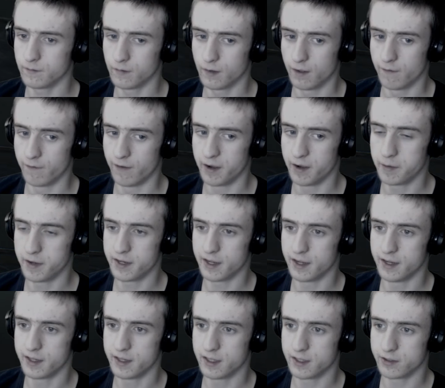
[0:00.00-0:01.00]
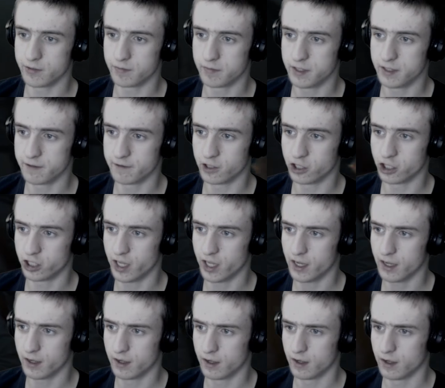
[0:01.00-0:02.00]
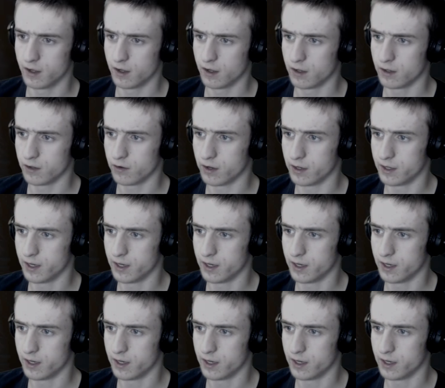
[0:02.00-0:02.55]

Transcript: Wenn ich mich dahinter so ein bisschen verstecke. Okay,